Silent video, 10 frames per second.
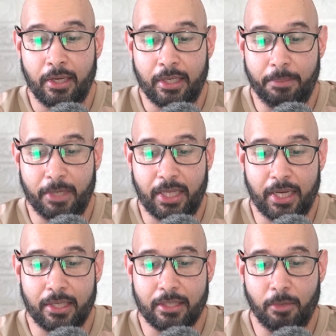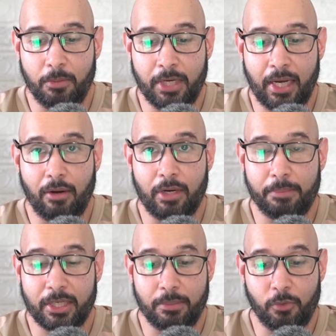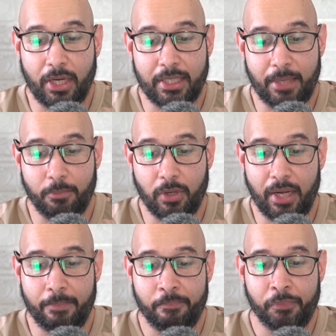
di pertandingan sebelumnya lawan Persipura Jayapura